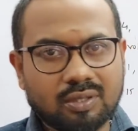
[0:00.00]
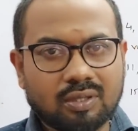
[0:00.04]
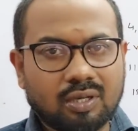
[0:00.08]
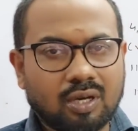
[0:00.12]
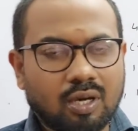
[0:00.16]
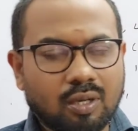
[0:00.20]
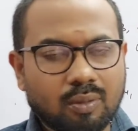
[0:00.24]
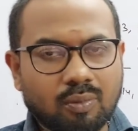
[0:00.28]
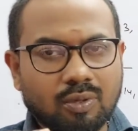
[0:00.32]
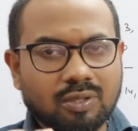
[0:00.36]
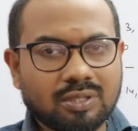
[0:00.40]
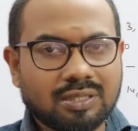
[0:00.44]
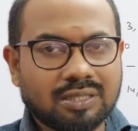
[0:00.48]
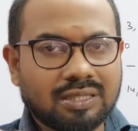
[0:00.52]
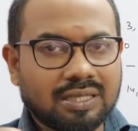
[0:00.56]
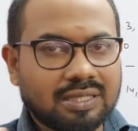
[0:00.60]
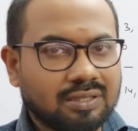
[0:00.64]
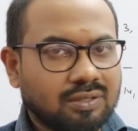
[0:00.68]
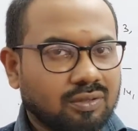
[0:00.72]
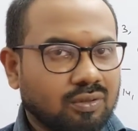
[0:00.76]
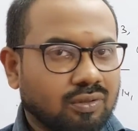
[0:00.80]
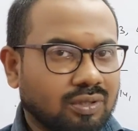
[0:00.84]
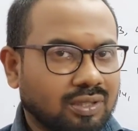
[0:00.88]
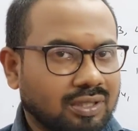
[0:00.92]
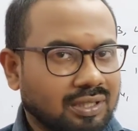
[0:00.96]
கார்பாசிலிக்
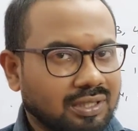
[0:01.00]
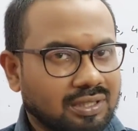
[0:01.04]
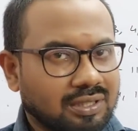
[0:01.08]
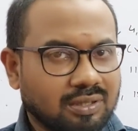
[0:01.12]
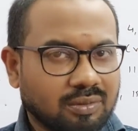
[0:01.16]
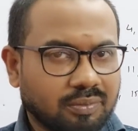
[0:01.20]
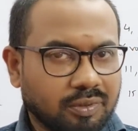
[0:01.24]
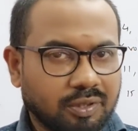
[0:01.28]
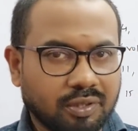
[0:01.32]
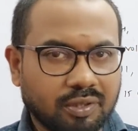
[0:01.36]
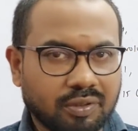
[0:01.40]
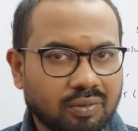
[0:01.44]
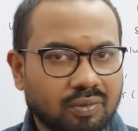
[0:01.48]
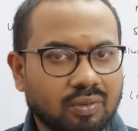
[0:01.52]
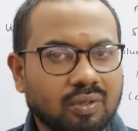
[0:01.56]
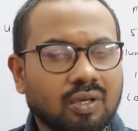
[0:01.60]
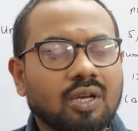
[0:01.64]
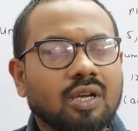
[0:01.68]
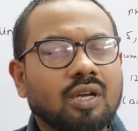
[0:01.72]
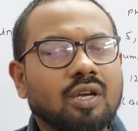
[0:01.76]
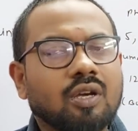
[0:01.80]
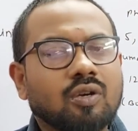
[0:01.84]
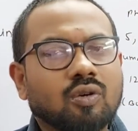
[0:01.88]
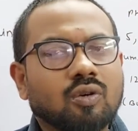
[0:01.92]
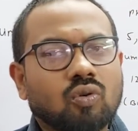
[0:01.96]
ஆசிடோட டெஸ்ட்டு படிக்கணும்
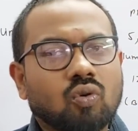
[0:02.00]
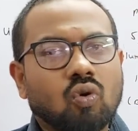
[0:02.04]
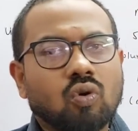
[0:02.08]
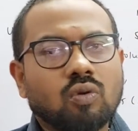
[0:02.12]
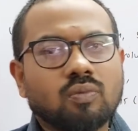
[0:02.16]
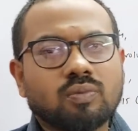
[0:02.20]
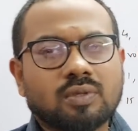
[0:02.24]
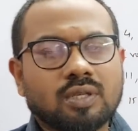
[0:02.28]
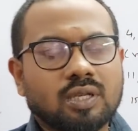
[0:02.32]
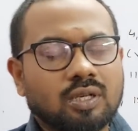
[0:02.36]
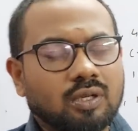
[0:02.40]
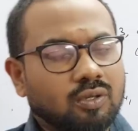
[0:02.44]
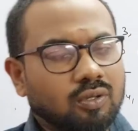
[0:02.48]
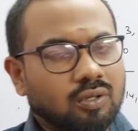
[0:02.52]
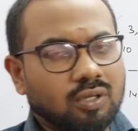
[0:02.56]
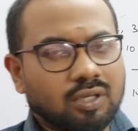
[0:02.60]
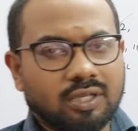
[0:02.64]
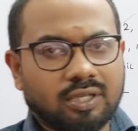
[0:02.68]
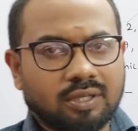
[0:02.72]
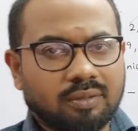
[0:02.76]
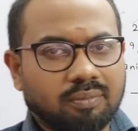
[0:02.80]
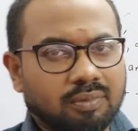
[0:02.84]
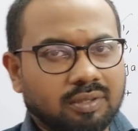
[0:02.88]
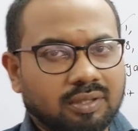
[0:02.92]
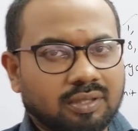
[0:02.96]
கோல்ஸ்
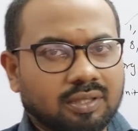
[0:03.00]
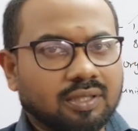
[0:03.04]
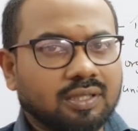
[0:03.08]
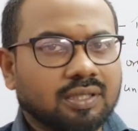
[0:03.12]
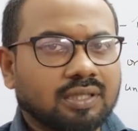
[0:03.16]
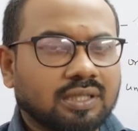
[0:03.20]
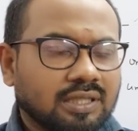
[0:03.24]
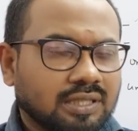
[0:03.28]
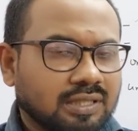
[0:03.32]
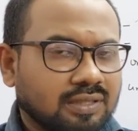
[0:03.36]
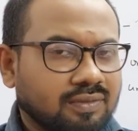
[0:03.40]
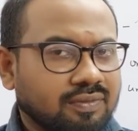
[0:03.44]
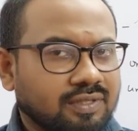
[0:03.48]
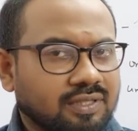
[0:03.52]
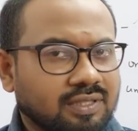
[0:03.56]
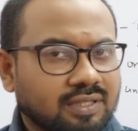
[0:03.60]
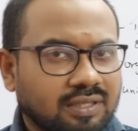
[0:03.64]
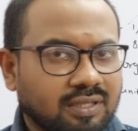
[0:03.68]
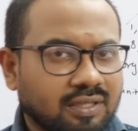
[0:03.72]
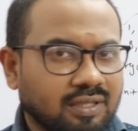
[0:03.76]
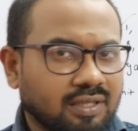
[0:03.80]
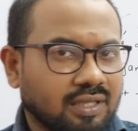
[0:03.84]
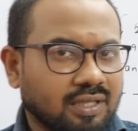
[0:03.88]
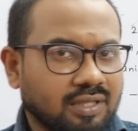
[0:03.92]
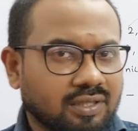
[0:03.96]
எலக்ட்ரோலைட்டிக் மெத்தட் ஹெச்வி
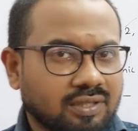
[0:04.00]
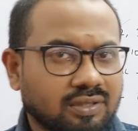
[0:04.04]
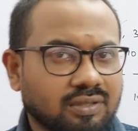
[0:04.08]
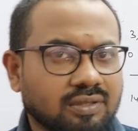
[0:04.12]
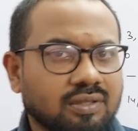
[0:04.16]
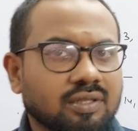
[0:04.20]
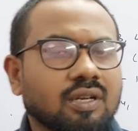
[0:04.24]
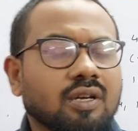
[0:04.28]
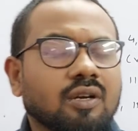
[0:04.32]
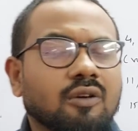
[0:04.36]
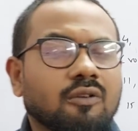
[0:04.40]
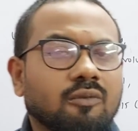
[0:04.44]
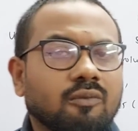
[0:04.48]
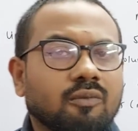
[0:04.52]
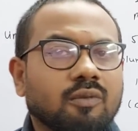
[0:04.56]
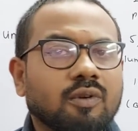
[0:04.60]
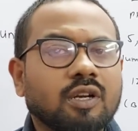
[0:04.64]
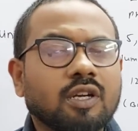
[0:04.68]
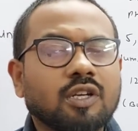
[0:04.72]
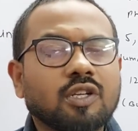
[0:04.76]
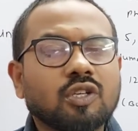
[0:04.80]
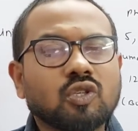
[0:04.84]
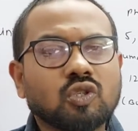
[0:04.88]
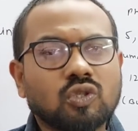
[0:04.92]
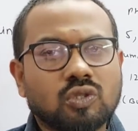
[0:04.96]
செட் ரியாக்ஷன்
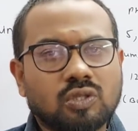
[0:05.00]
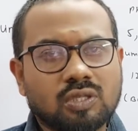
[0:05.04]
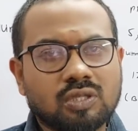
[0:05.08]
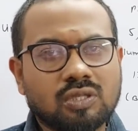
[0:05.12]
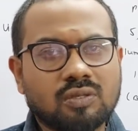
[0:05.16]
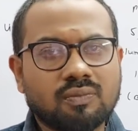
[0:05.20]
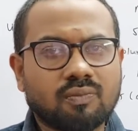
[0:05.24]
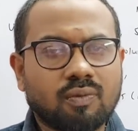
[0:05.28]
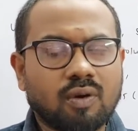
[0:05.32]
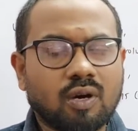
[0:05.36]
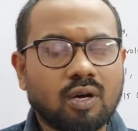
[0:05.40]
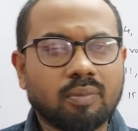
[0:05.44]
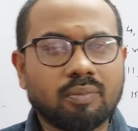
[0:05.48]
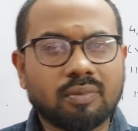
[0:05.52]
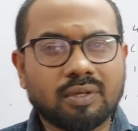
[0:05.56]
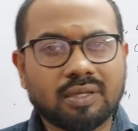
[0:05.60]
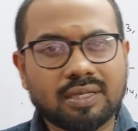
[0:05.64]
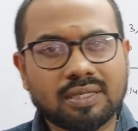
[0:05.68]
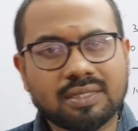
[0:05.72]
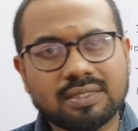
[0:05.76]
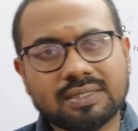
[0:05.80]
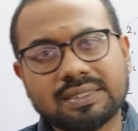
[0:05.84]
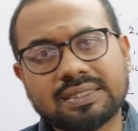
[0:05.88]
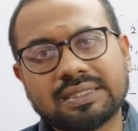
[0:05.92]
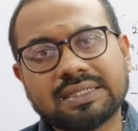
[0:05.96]
ரெடியூசஸ் ஃபார்மிக்
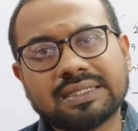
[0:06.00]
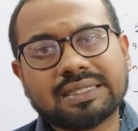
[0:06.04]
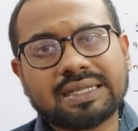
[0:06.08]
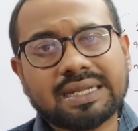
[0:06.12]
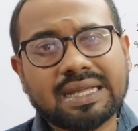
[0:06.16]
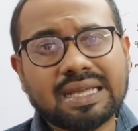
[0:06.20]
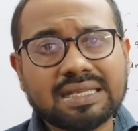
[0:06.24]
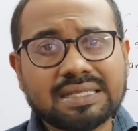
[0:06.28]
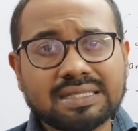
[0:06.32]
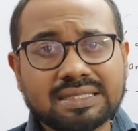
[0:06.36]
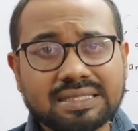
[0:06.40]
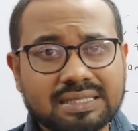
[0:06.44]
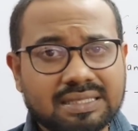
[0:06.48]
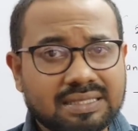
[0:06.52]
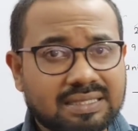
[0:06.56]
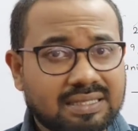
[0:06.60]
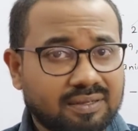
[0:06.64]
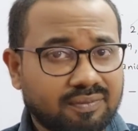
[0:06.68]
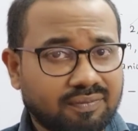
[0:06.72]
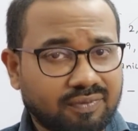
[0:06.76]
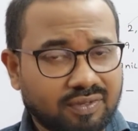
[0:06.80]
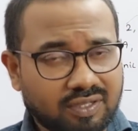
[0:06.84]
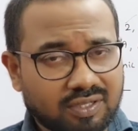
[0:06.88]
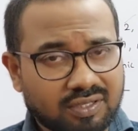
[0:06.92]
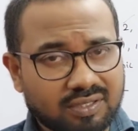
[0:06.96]
ஆசிட்
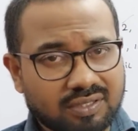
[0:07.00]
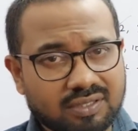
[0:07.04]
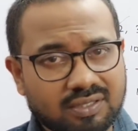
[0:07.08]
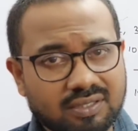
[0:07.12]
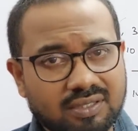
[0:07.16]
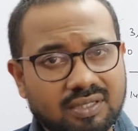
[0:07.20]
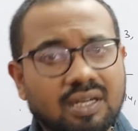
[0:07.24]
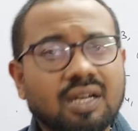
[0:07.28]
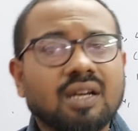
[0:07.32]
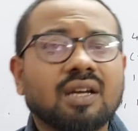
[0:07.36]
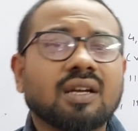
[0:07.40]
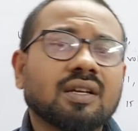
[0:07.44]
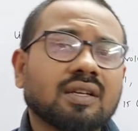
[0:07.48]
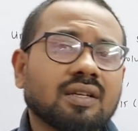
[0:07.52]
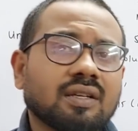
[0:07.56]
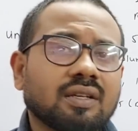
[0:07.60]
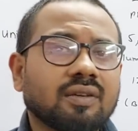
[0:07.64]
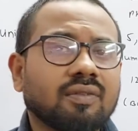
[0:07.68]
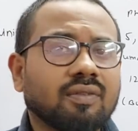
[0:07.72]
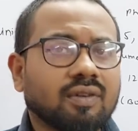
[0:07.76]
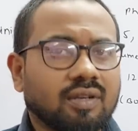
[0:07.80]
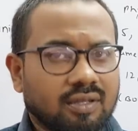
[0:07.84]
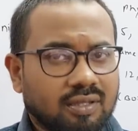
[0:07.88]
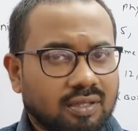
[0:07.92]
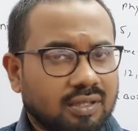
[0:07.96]
டிரான்சஸ்ட்ரிஃபிகேஷன்
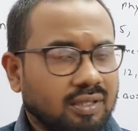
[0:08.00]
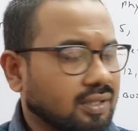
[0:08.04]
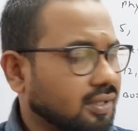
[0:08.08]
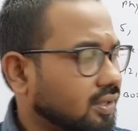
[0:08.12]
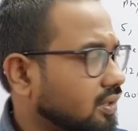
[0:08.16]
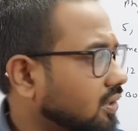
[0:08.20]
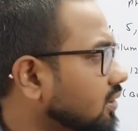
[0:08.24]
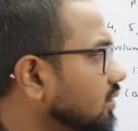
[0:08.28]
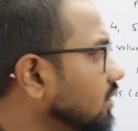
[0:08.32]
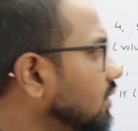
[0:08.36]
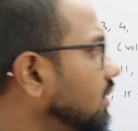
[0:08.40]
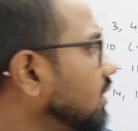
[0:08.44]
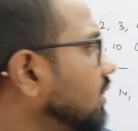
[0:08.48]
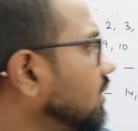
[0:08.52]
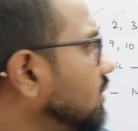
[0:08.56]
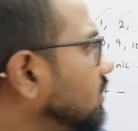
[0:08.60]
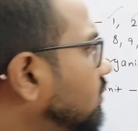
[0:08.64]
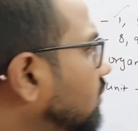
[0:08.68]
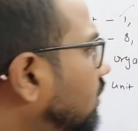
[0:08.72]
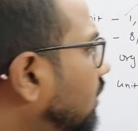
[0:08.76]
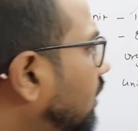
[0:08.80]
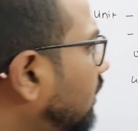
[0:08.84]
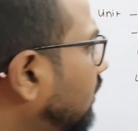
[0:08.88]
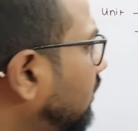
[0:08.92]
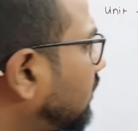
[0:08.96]
இவ்வளோ தான் இருக்குது
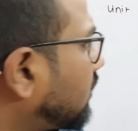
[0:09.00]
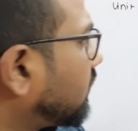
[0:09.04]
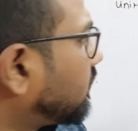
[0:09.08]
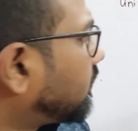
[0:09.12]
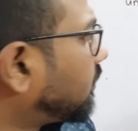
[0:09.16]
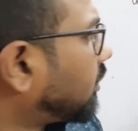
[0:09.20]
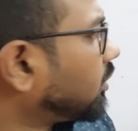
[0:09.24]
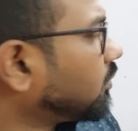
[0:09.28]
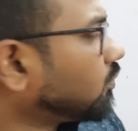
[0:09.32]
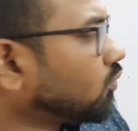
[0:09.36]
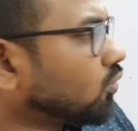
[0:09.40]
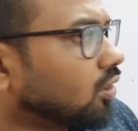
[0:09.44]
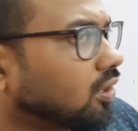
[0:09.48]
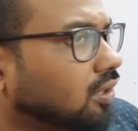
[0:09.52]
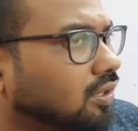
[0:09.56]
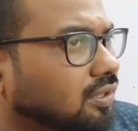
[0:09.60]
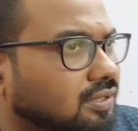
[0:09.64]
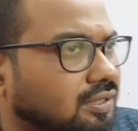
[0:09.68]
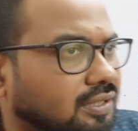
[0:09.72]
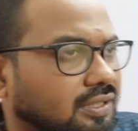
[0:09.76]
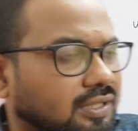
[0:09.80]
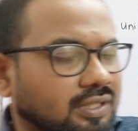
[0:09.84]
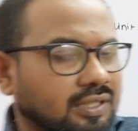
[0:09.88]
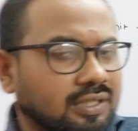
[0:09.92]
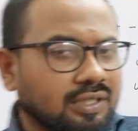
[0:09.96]
ஸோ அடுத்து பதிமூணாம்
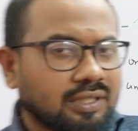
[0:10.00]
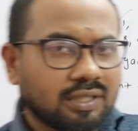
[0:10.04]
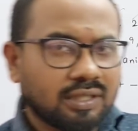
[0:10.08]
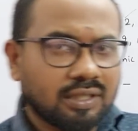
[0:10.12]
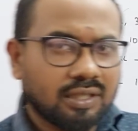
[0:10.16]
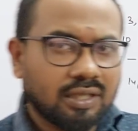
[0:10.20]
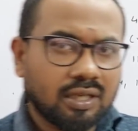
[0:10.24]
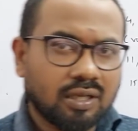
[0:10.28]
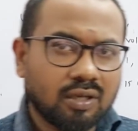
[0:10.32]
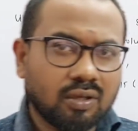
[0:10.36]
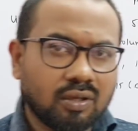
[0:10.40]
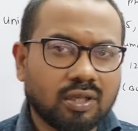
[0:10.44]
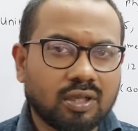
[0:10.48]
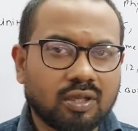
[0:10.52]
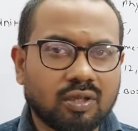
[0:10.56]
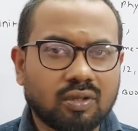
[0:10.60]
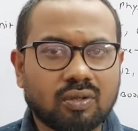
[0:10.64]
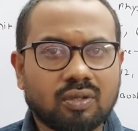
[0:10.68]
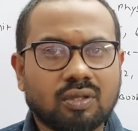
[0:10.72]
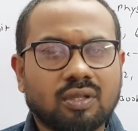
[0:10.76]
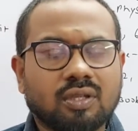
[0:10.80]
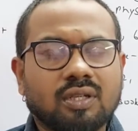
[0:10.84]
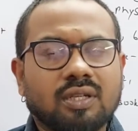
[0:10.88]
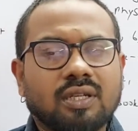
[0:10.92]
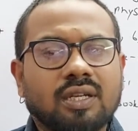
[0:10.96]
லெசன் எடுத்திங்கன்னா ஏழோ
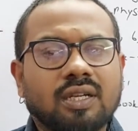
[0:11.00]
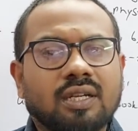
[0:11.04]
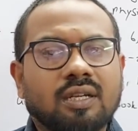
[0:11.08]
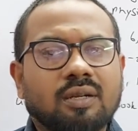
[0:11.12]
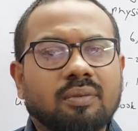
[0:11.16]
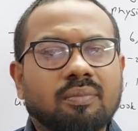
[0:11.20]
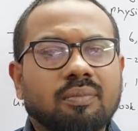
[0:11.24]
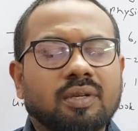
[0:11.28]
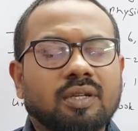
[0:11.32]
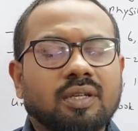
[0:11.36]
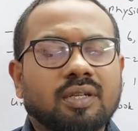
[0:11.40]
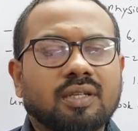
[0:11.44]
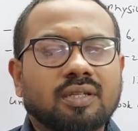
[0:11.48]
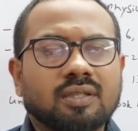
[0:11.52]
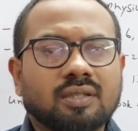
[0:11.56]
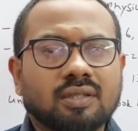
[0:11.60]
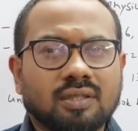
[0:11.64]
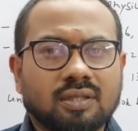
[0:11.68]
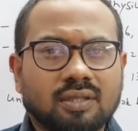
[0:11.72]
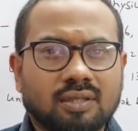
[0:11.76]
எட்டோ கெட்டர்மென்னு